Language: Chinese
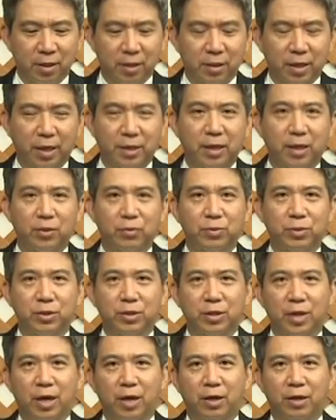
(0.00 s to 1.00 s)
大家都
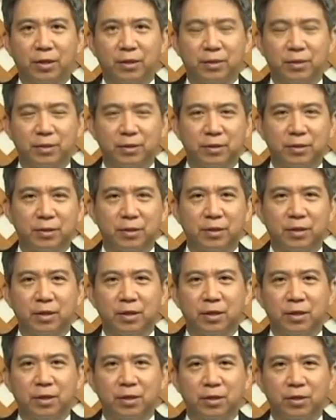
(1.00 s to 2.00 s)
知道
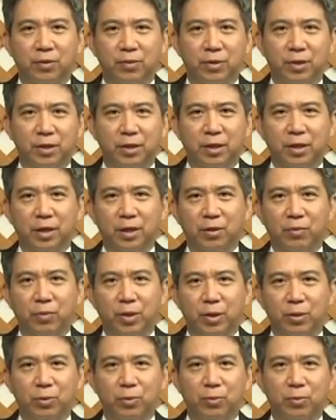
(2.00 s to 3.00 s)
有一个
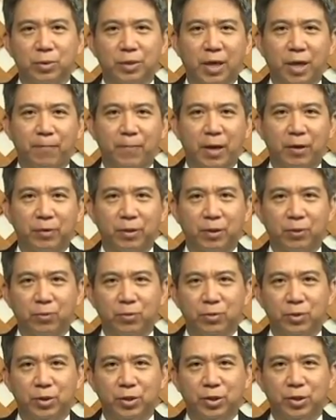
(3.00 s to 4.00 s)
龟兔赛跑的
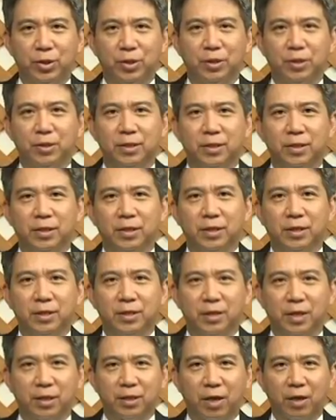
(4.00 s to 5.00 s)
故事，
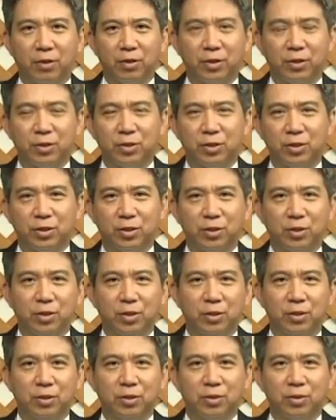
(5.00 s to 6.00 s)
讲到的是
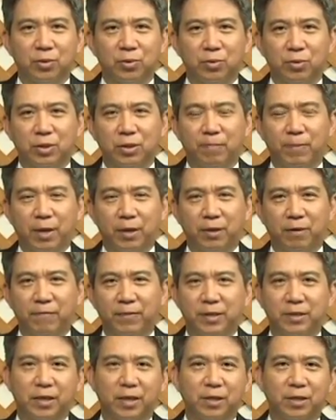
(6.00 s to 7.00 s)
兔子跑得
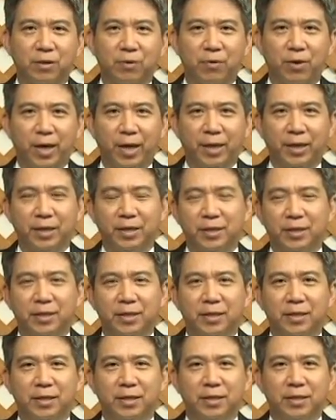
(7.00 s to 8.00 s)
非常的快，
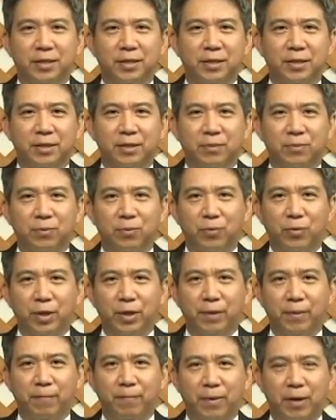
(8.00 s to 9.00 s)
乌
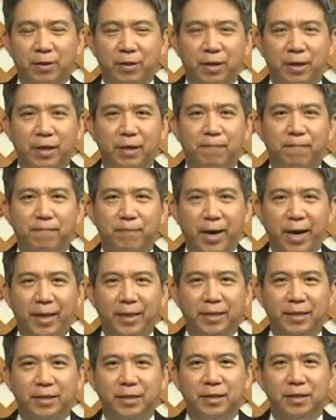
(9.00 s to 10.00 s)
龟跑得很
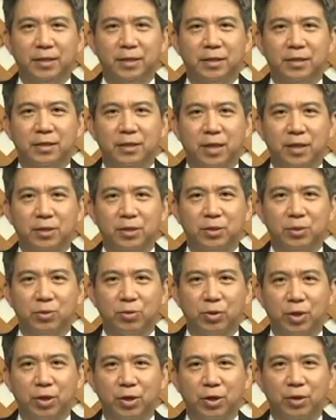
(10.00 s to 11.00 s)
慢，但是
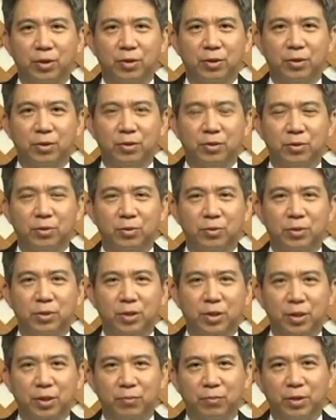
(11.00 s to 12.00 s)
最后兔
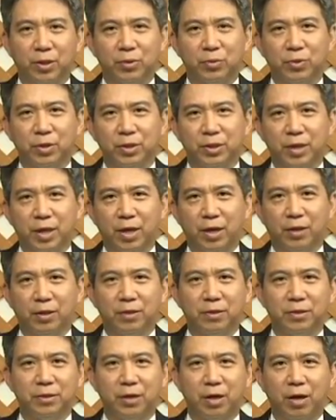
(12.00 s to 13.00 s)
子因为睡觉
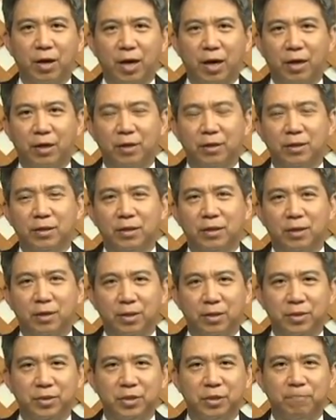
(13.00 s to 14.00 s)
骄傲
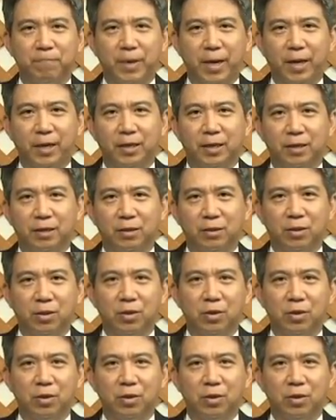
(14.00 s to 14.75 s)
而失败了，